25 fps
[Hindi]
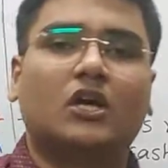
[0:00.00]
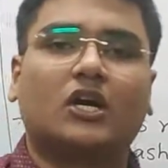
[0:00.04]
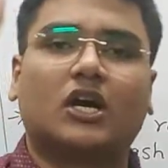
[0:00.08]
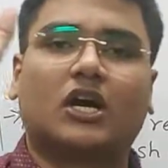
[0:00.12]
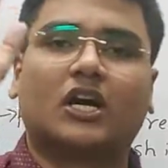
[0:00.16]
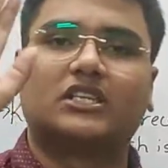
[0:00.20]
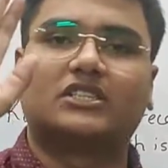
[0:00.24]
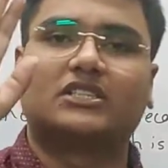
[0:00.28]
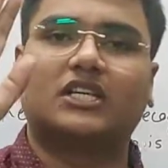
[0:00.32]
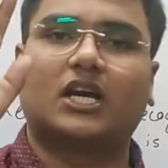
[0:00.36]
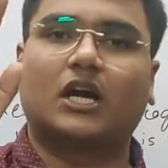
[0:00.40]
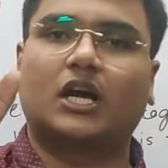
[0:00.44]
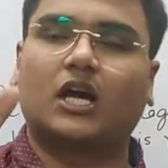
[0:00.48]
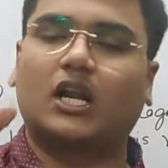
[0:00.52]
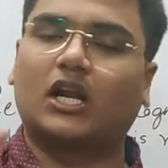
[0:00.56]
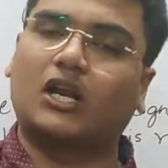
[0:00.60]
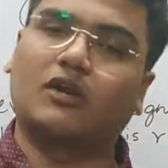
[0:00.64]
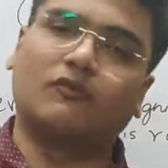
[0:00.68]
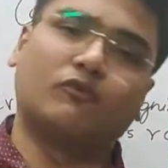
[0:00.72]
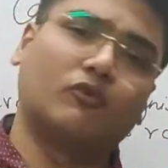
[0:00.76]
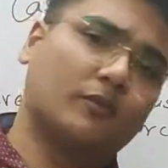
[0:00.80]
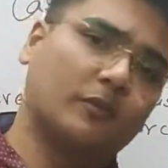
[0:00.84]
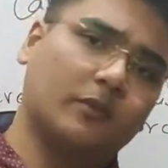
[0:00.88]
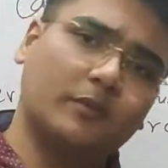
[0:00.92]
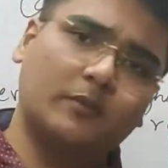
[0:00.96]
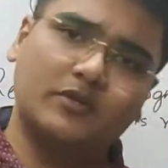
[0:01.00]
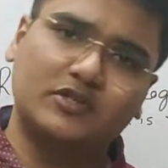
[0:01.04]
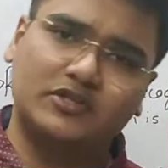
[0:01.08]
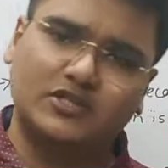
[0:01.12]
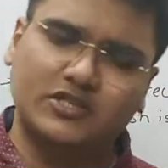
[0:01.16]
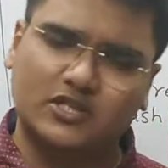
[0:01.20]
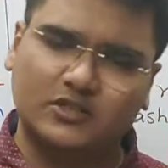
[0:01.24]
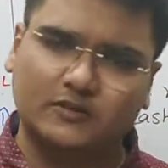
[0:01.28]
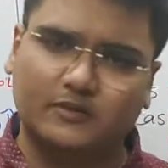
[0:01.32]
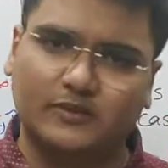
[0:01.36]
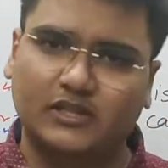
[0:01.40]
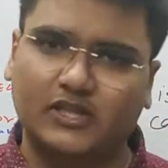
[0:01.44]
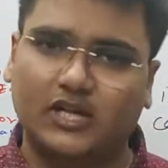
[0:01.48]
खर्चा कर रहा है वो भी
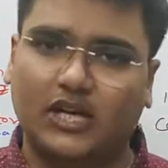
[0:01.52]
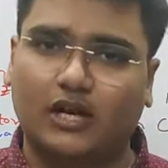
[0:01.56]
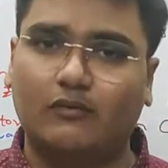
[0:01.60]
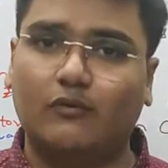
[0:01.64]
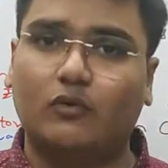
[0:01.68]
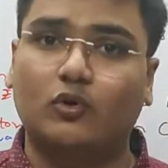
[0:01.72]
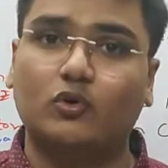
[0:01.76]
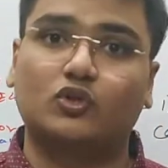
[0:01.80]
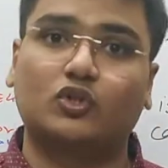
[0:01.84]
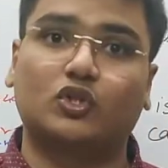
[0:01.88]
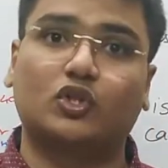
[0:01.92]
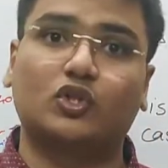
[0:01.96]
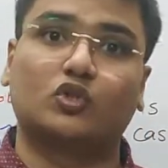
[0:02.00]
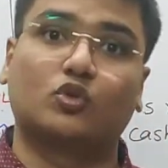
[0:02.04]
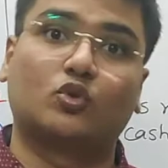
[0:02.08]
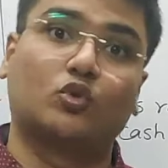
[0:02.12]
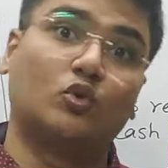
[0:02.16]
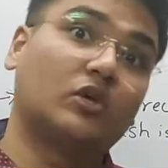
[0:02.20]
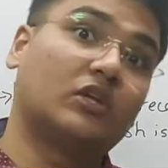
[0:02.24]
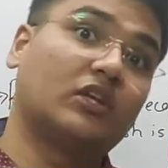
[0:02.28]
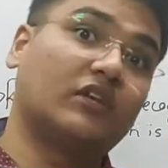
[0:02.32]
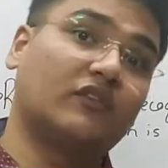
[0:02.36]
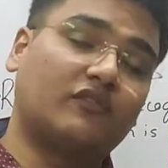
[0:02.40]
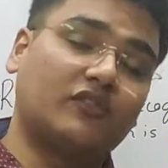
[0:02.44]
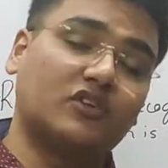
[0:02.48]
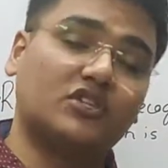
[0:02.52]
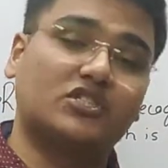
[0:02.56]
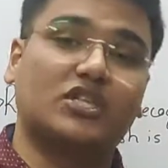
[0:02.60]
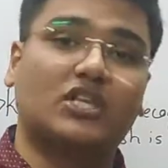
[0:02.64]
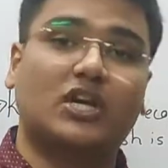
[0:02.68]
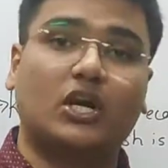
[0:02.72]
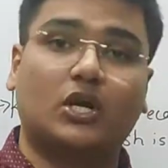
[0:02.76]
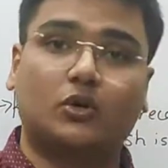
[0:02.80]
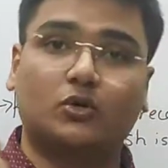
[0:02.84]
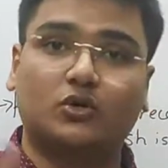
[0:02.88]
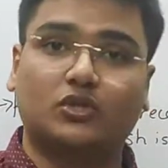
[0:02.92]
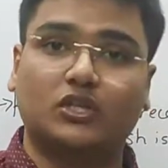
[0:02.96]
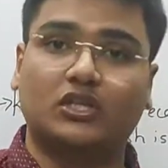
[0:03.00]
बिजनेस में दे रहा है वो उसकी स्कूल की फीस दे
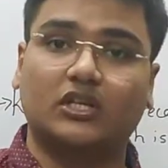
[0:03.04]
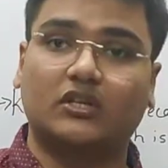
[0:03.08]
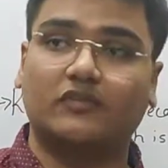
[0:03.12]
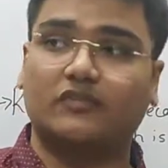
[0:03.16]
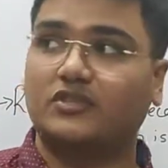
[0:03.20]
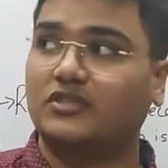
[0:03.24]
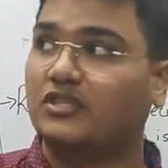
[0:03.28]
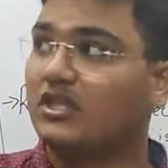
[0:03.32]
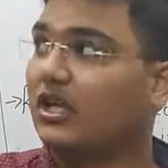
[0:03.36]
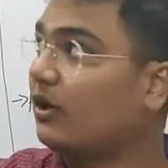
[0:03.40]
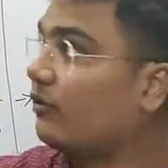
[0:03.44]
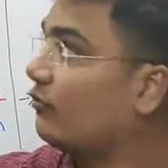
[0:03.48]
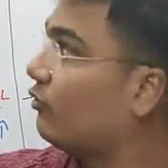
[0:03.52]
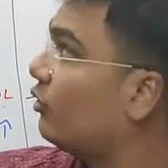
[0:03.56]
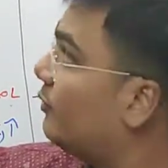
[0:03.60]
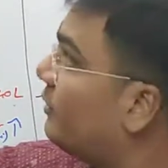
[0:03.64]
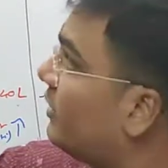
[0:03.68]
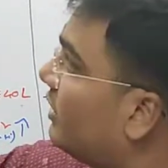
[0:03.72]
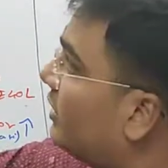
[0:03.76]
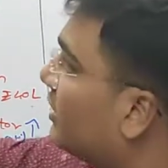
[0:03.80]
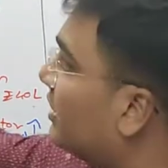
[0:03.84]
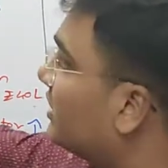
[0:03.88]
रहा है ट्यूशन की फीस दे रहा है वो भी